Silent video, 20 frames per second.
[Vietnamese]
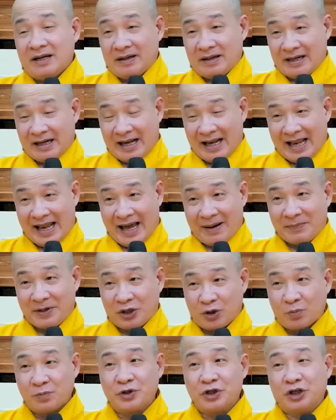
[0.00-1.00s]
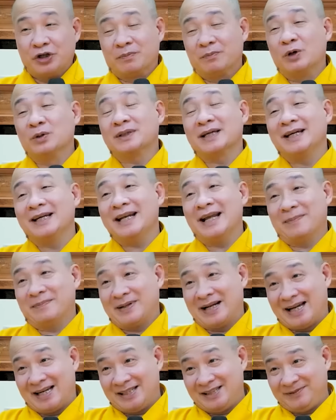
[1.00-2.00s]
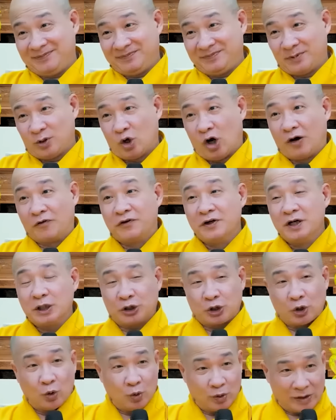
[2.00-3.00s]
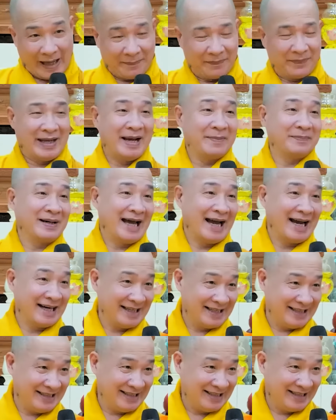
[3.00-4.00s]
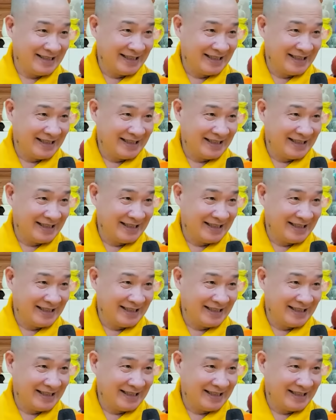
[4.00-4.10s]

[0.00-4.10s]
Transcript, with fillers: là mình cúng dường bố thí đem lại. Còn phước tu tập đem lại nữa.